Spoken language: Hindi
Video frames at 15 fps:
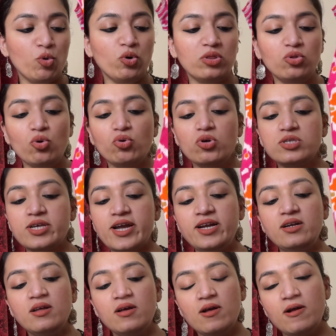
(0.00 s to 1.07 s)
बोथ दोनों
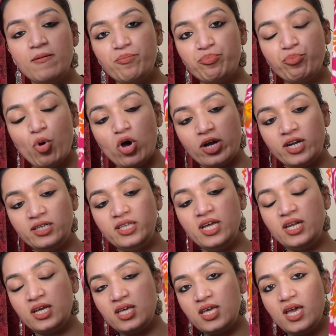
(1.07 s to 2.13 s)
साइड पॉकेट दे
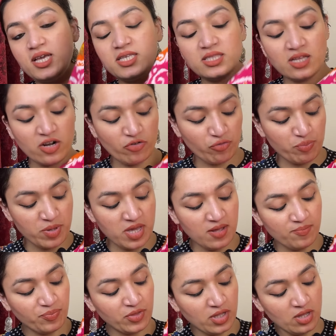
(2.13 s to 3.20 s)
रखी है इस तरफ भी
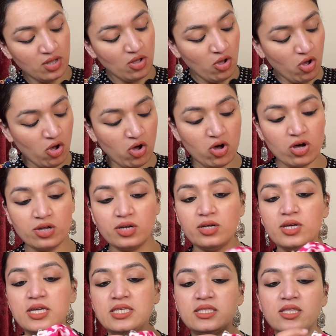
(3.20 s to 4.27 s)
और
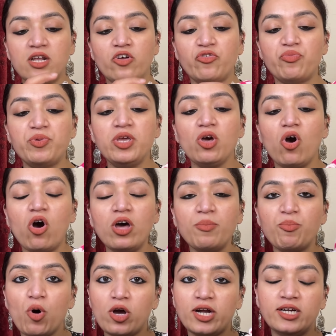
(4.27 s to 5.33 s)
इस तरफ भी
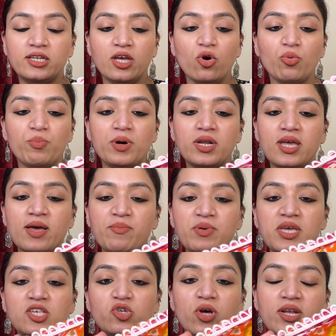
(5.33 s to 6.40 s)
और पॉकेट के ऊपर यह
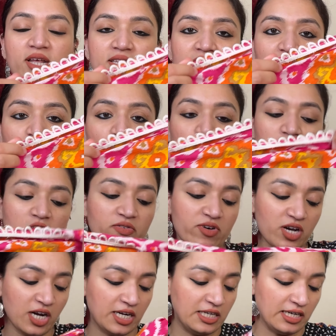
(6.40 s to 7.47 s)
भी जो है ना इसे क्रोशिया
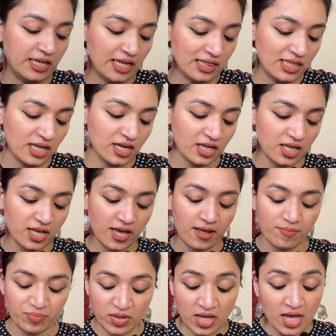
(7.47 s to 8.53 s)
वर्क की डिटेल दे रखी
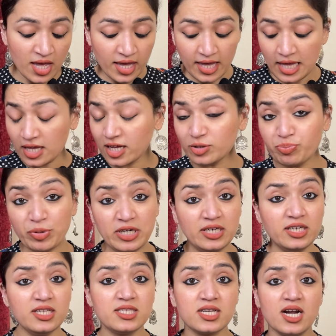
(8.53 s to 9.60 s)
है इक्कत
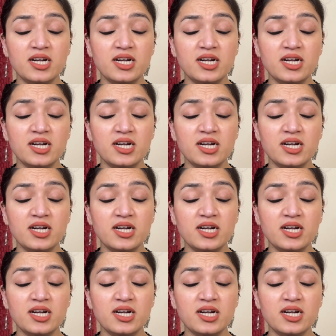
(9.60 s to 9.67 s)
प्रिंट इसका